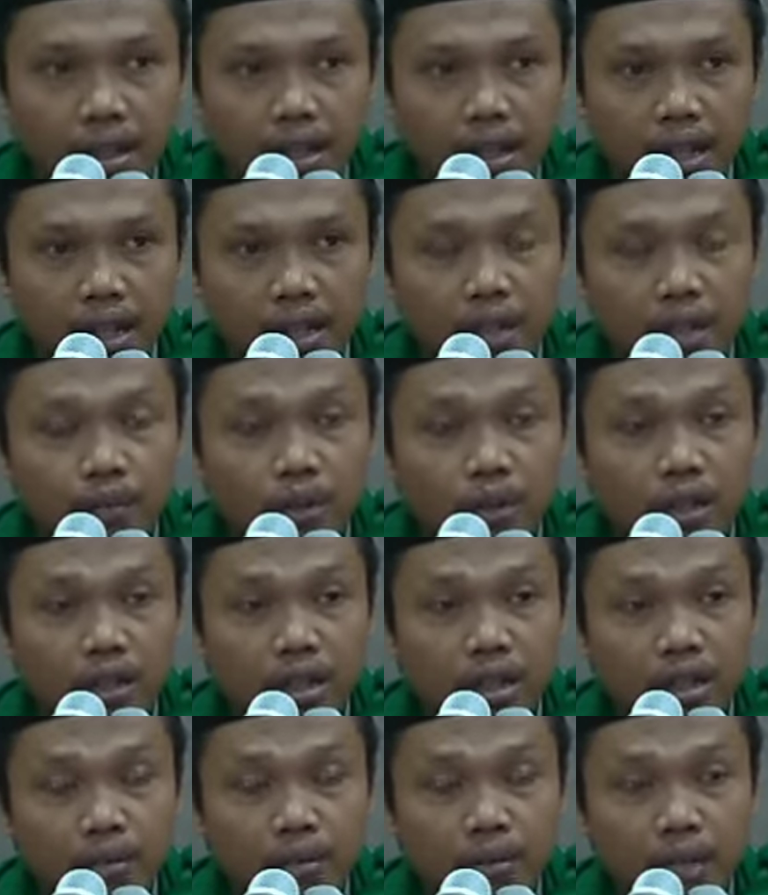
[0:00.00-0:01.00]
Adapun
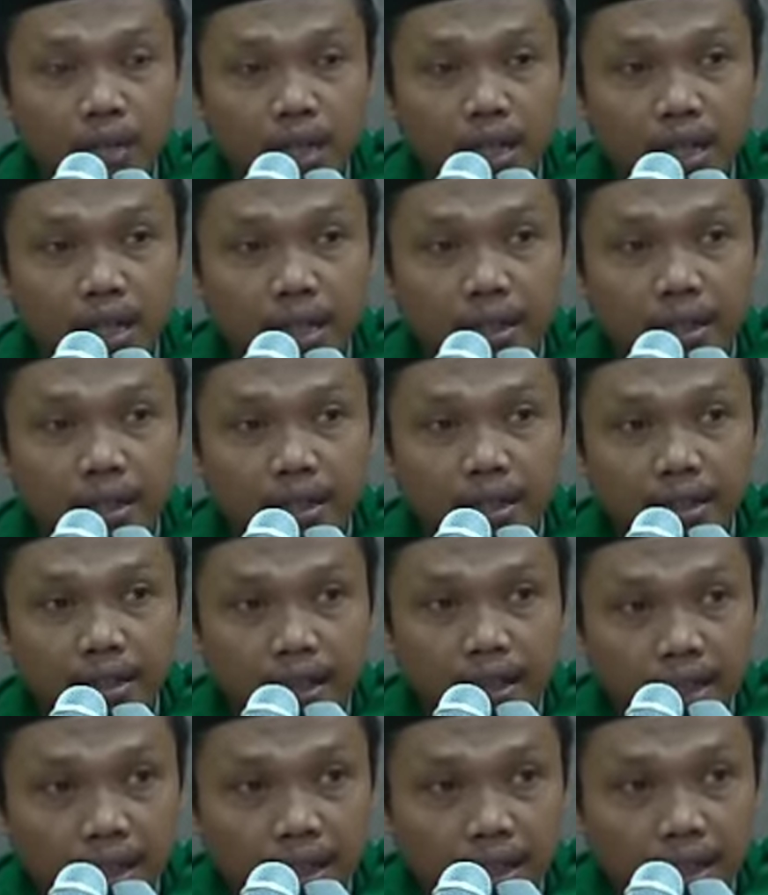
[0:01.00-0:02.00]
kepemilikan
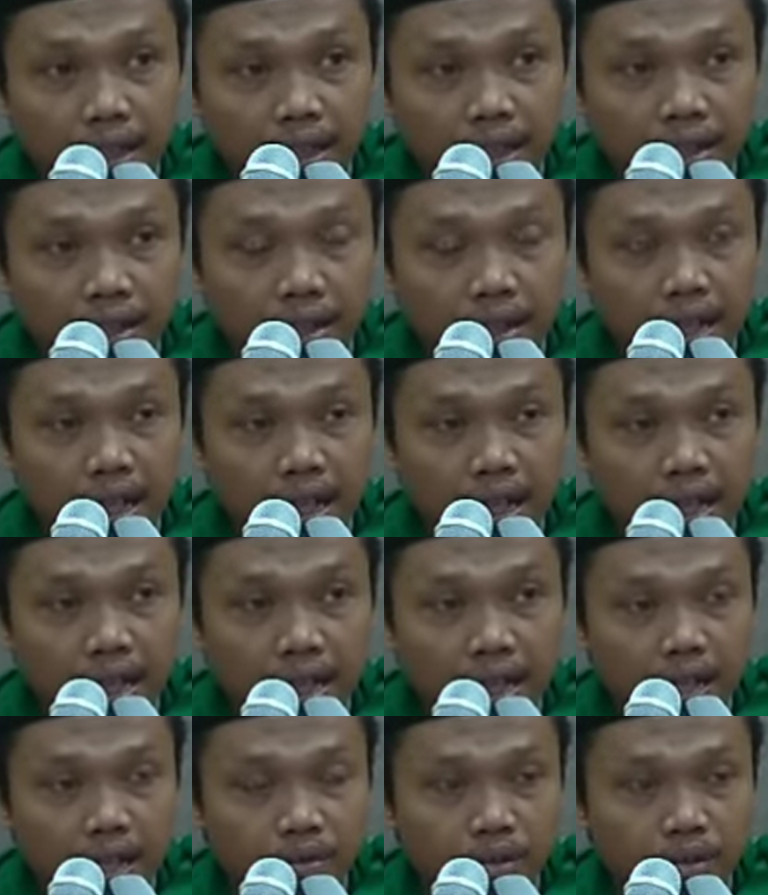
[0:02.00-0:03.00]
kita
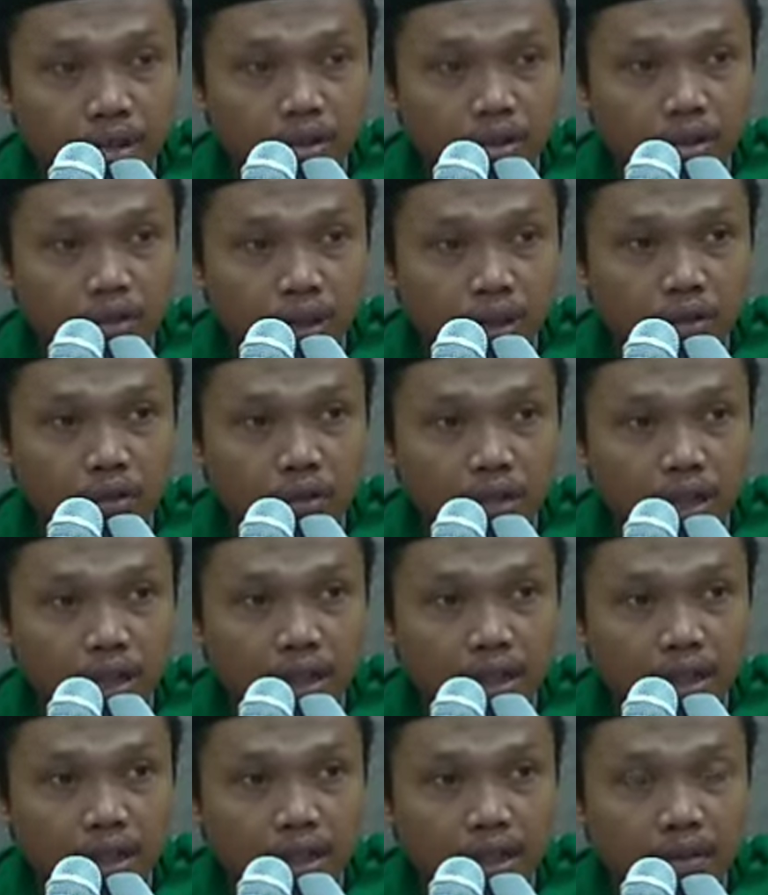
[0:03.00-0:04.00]
terhadap sesuatu yang
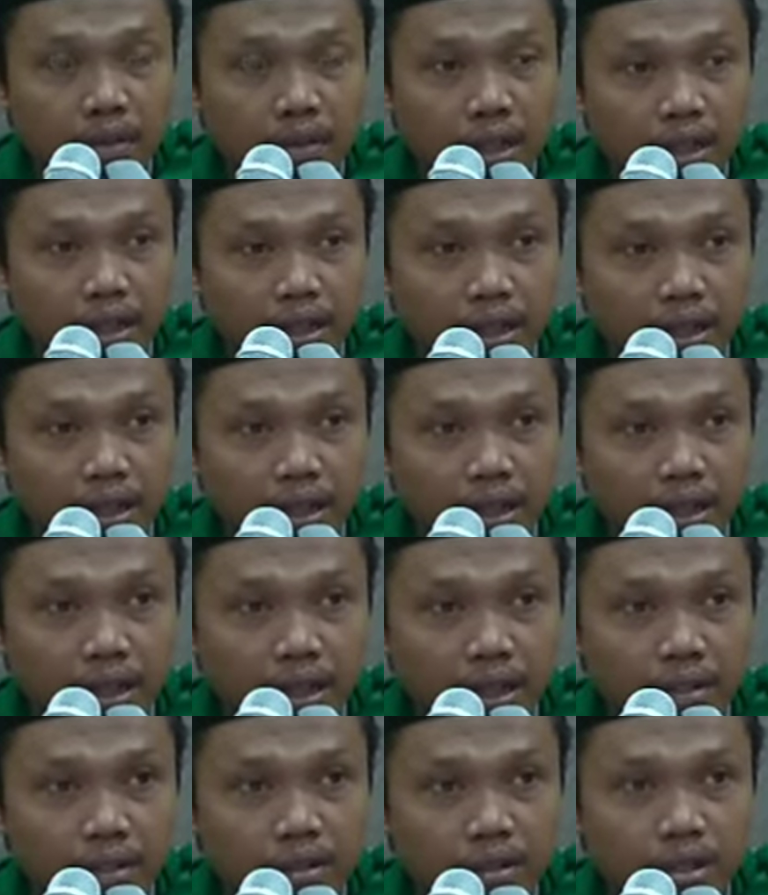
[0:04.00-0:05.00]
kita miliki
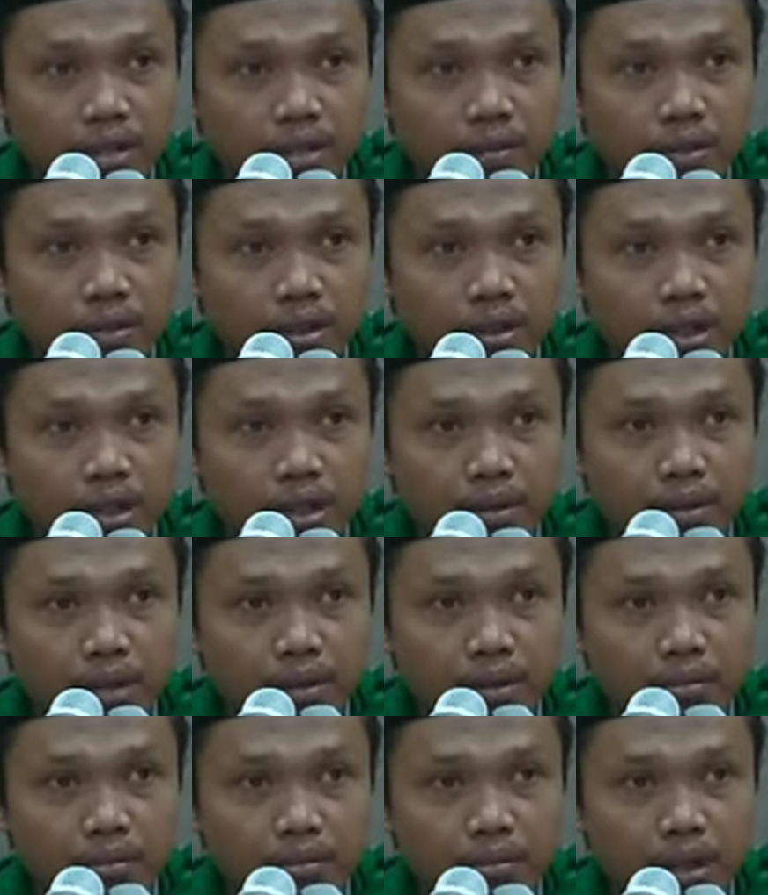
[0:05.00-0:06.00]
itu disebutnya
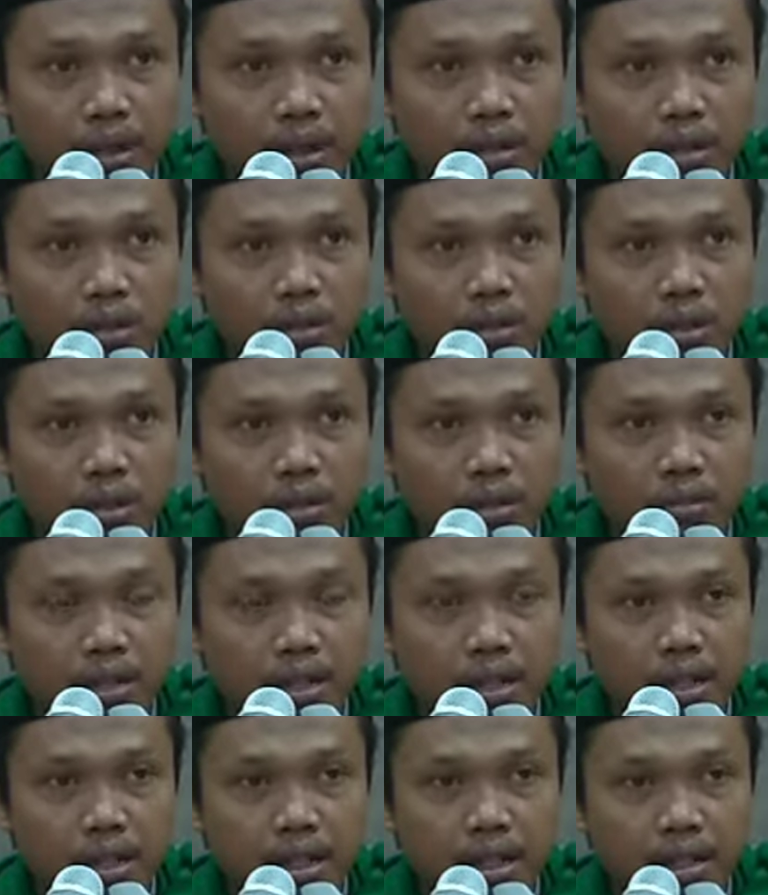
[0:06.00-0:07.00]
namanya milkun
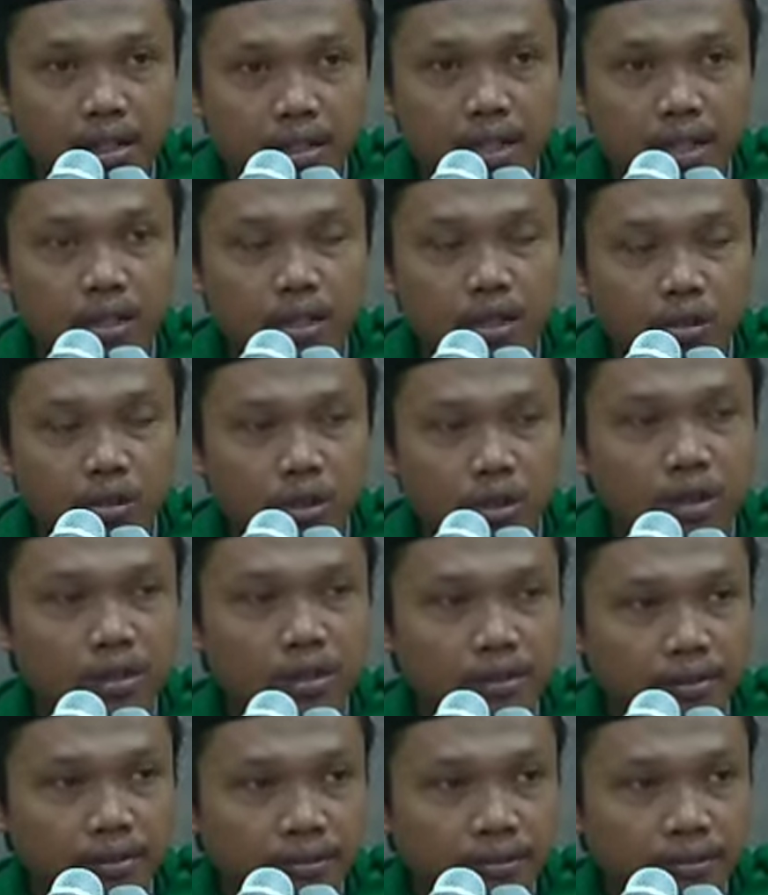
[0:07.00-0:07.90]
majaziyun.